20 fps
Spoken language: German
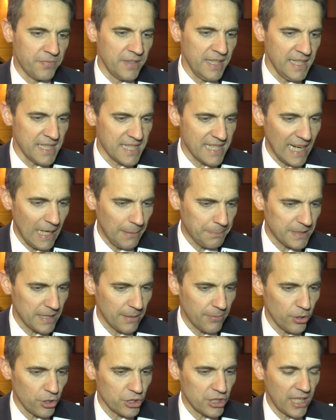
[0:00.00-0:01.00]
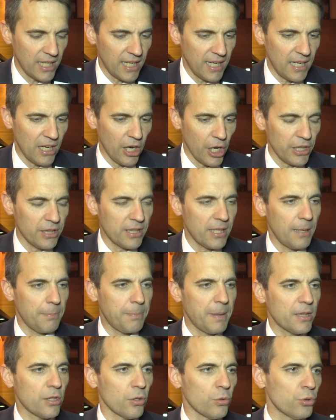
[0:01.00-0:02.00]
ihn selbst, aber auch seine Leute
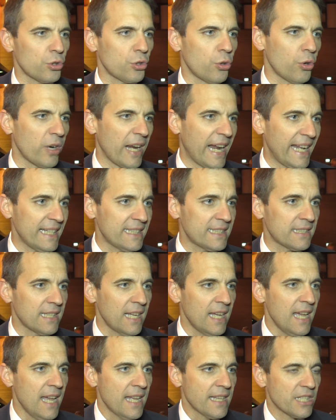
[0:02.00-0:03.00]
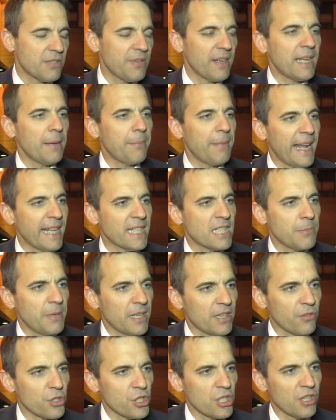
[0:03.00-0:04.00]
bei Don Co reizt, dass wir gemeinsam
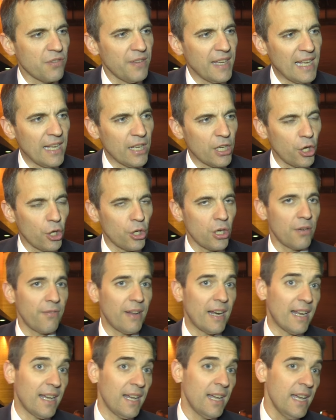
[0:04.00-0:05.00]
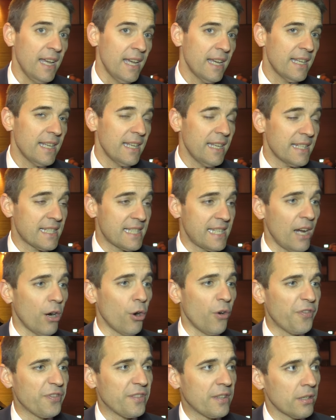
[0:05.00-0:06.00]
etwas entwickeln können, weil er sehr
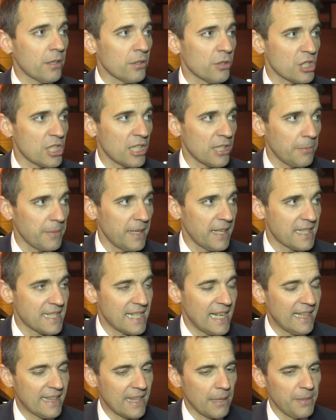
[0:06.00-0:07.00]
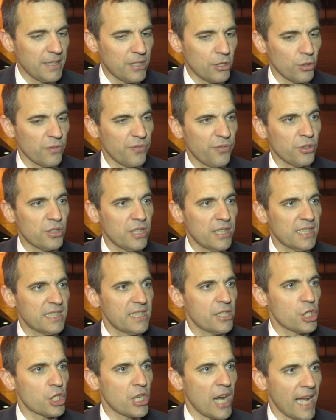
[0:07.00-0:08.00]
oft, das hat er mir erzählt, damit konfrontiert ist,
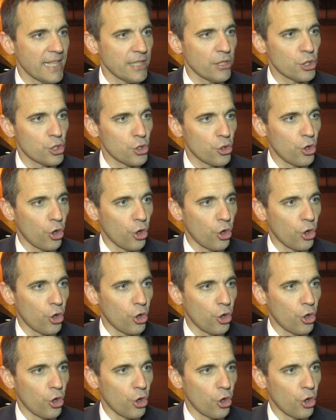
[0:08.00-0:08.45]
ins Stadion zu